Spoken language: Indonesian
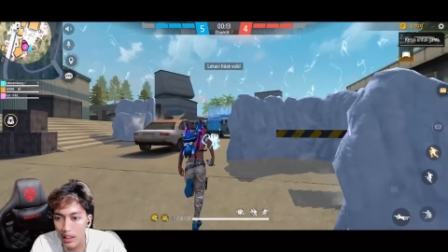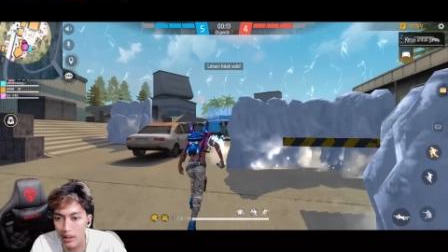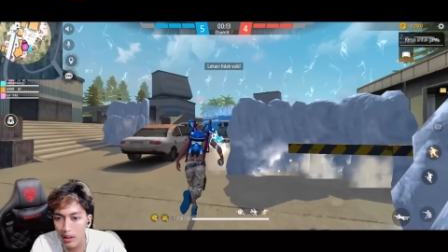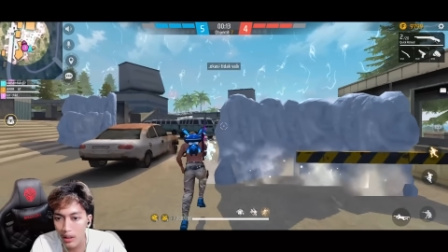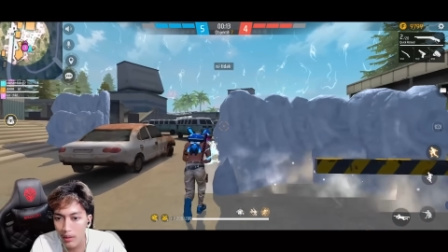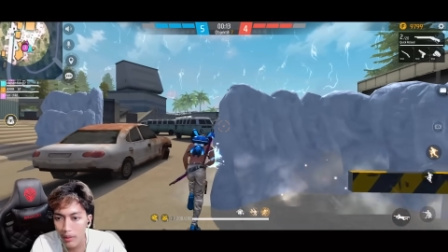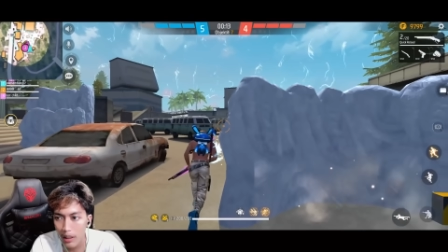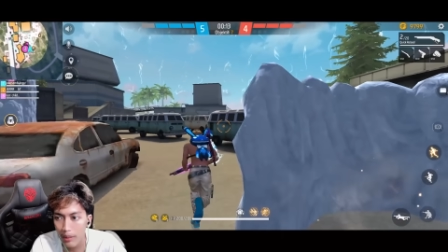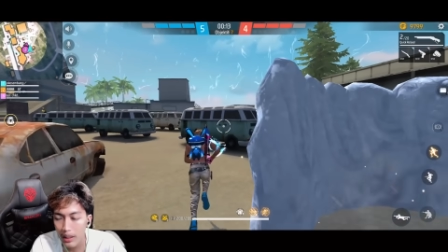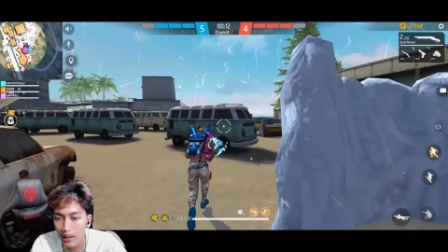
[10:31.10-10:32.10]
cok main, eh,
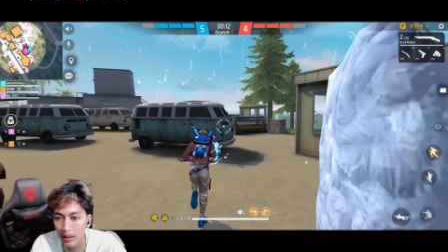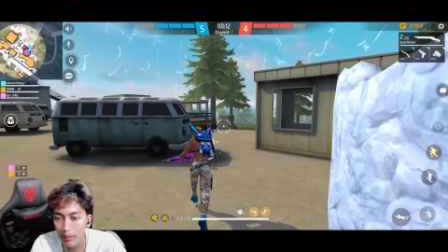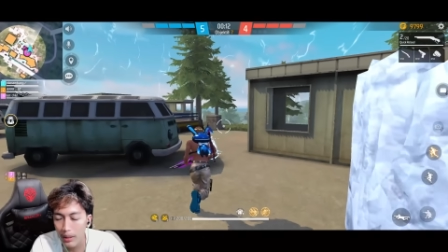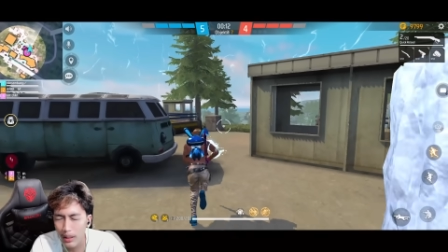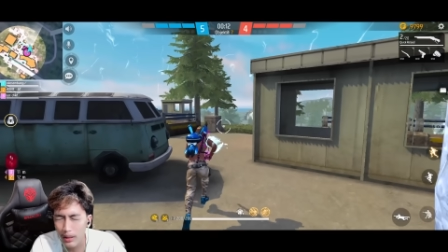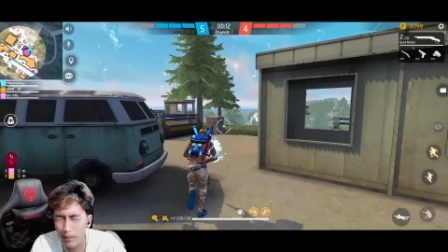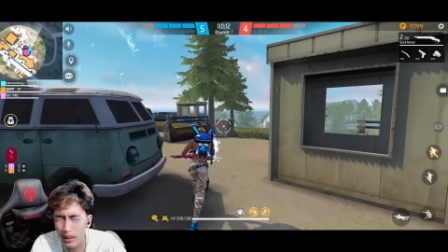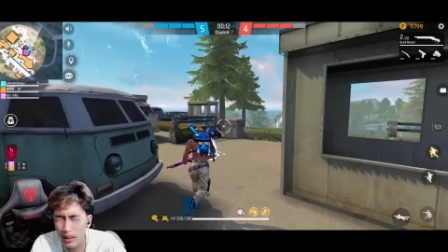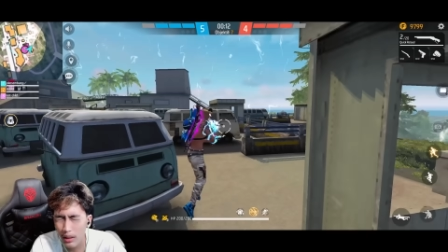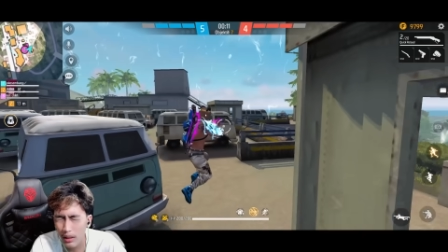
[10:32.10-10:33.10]
main truk truk main truk truk main
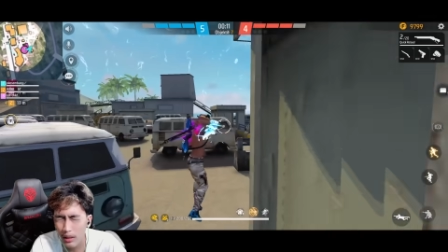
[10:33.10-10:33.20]
truk truk